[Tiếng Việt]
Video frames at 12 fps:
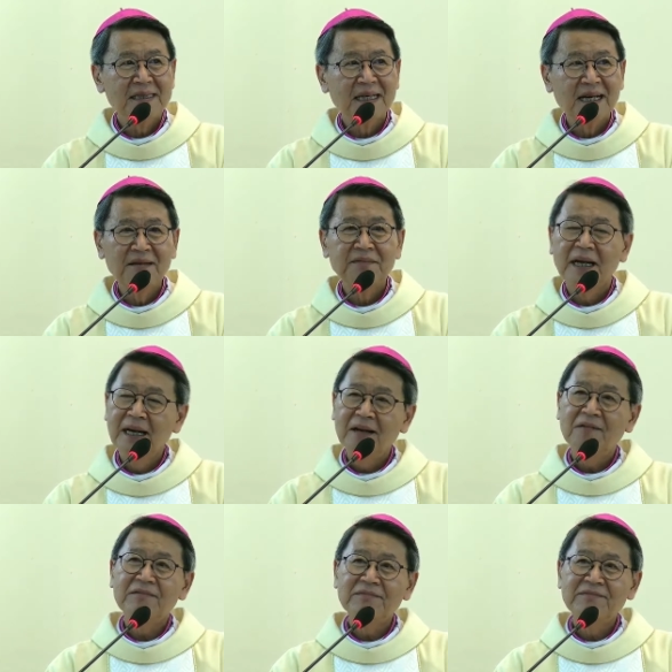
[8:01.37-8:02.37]
chị em thấy
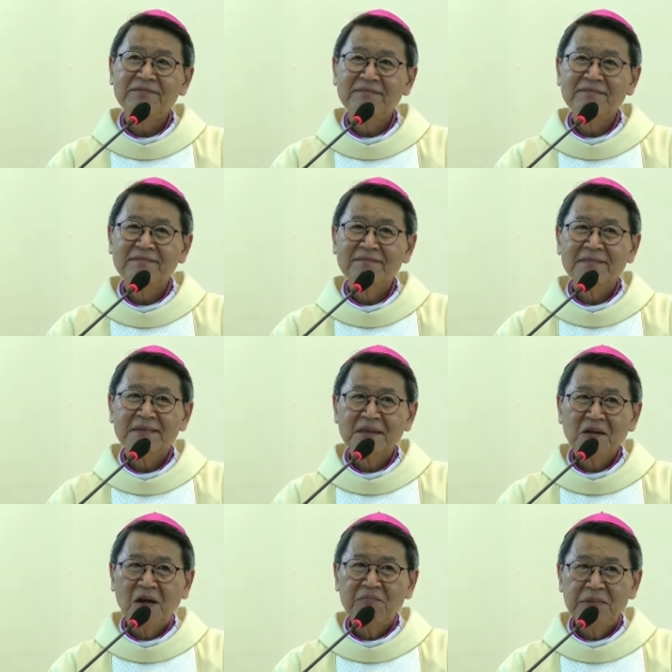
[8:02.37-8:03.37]
không
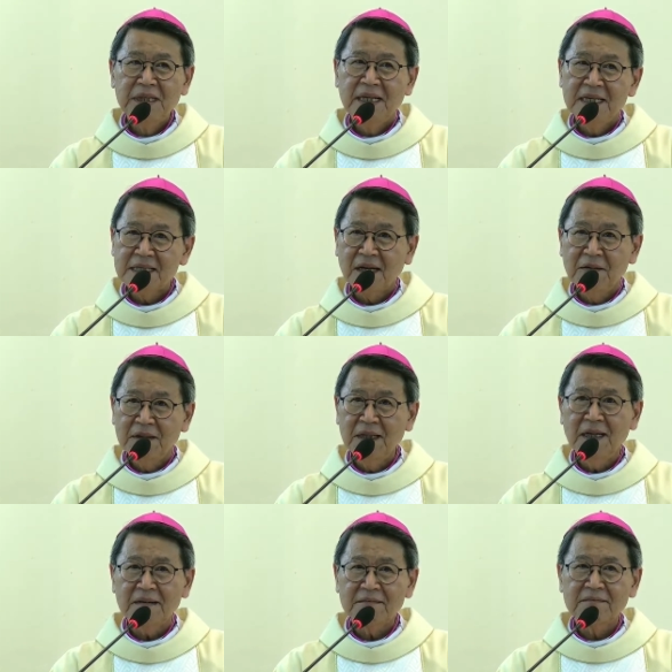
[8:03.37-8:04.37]
hòm bia giao
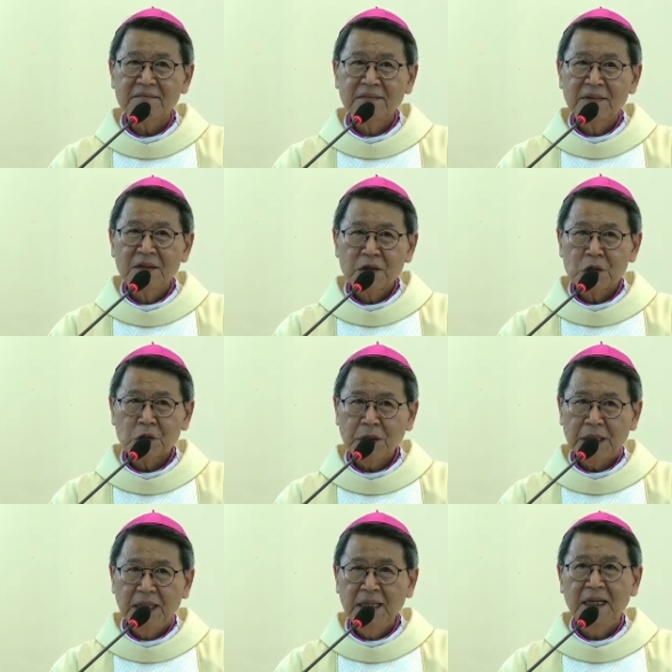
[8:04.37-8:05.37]
ước
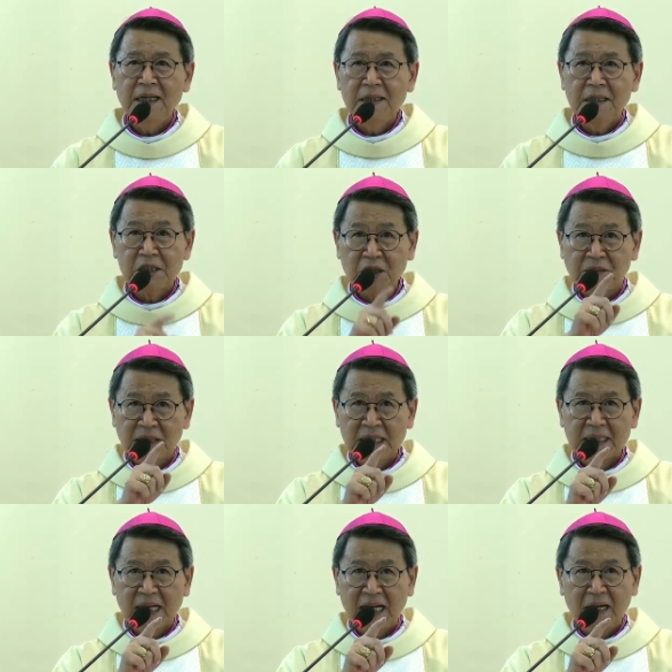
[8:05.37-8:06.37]
xuất hiện ở trong
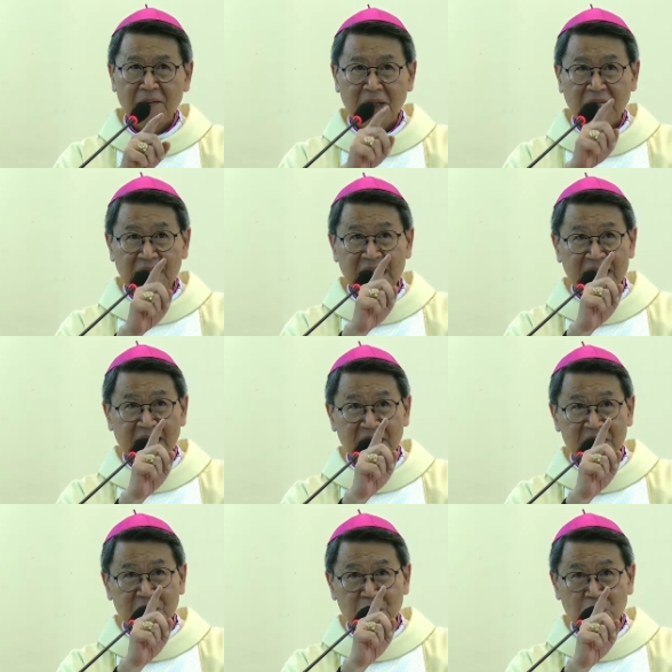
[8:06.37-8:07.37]
đền thờ mà là đền
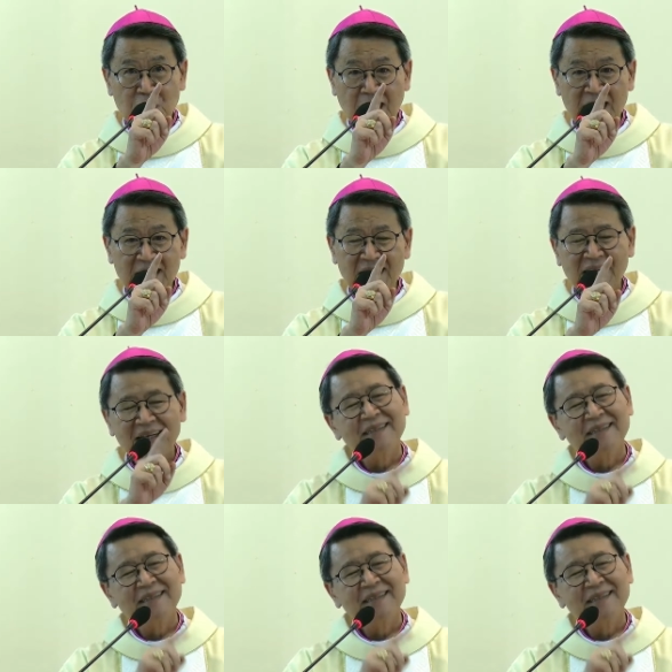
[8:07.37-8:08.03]
thờ trên trời á